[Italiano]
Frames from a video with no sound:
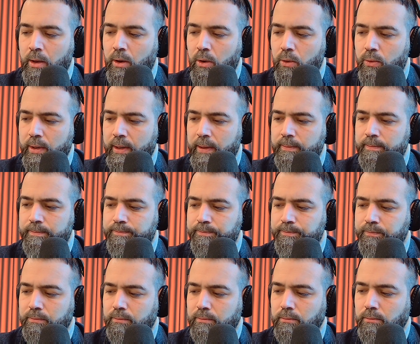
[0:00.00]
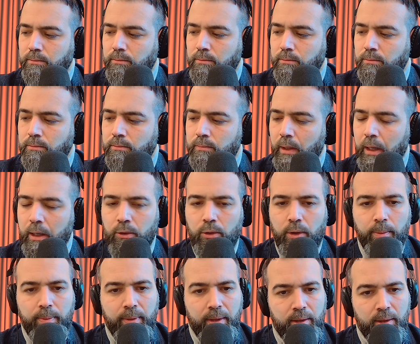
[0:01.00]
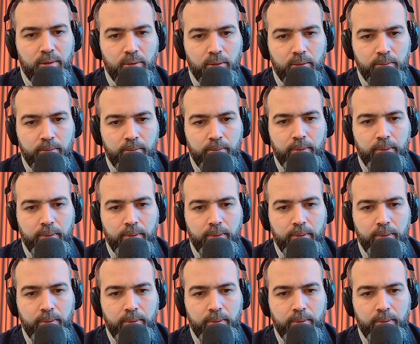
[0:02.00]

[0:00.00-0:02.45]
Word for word: Ora, lo ripeto,